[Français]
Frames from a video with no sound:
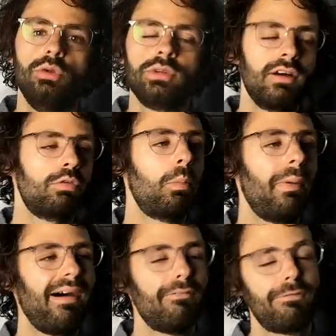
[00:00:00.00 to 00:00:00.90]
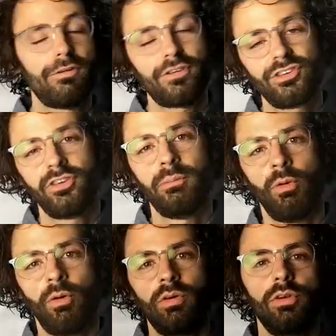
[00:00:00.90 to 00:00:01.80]
nous n'avons pas
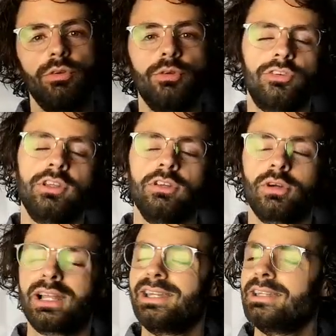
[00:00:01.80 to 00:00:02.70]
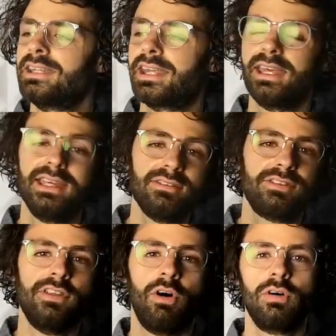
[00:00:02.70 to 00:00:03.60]
forcément de signes cliniques
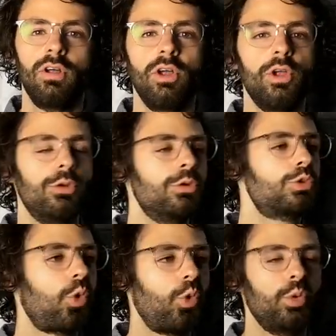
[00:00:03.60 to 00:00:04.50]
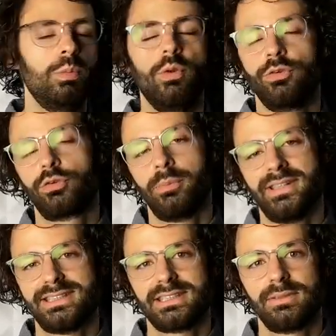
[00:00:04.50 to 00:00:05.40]
évidents de troubles
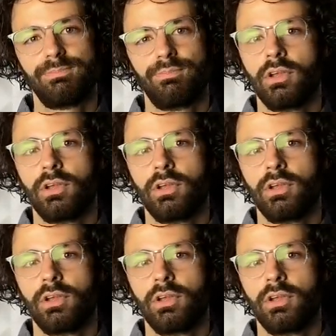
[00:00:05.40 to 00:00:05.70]
somatiques.